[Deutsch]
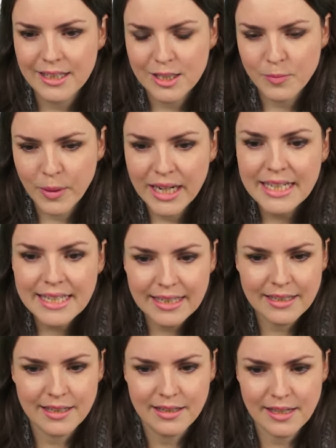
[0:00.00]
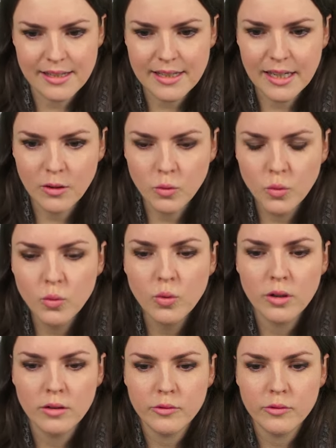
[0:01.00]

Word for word: splittet das du